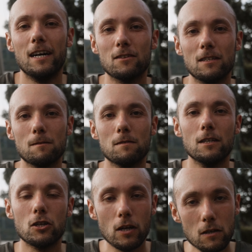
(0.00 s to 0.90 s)
also in diesem
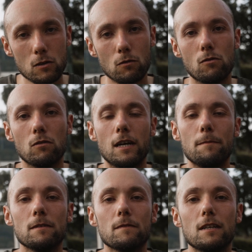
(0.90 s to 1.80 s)
Sinne schön, dass ihr zugeguckt
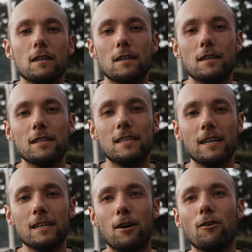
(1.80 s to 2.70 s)
habt. Äh,
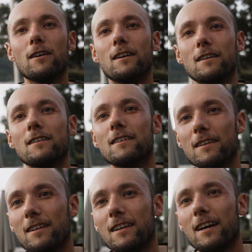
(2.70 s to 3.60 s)
danke auch äh,
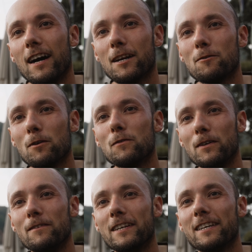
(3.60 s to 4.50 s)
an Kurt
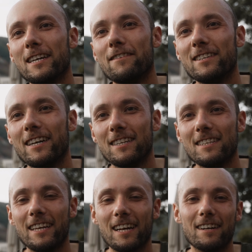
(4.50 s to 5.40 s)
Film, an den Kevin da hinten,
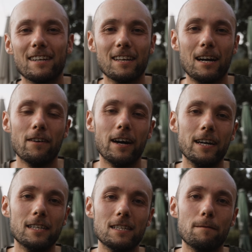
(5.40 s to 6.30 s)
der gerade die Kamera
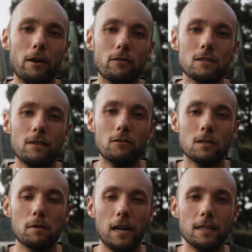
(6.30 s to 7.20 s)
hält, dass er bei uns war und
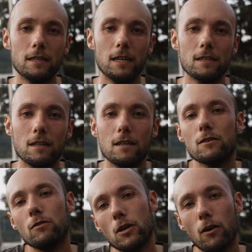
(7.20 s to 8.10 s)
uns begleitet hat.
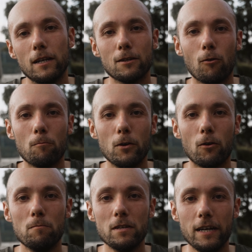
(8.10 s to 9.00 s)
Natürlich auch an den
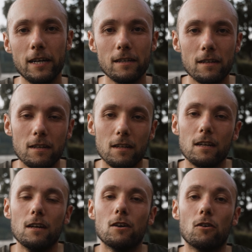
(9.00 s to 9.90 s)
Drohnenpiloten Michael
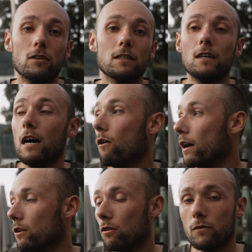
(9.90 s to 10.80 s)
und äh, auch
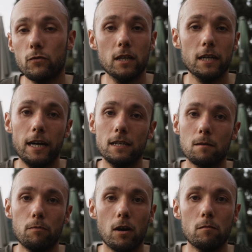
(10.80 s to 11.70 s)
an On für den geilen
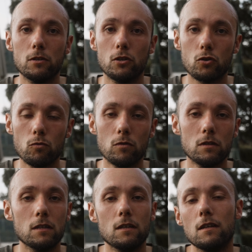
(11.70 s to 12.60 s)
Support mit den Schuhen.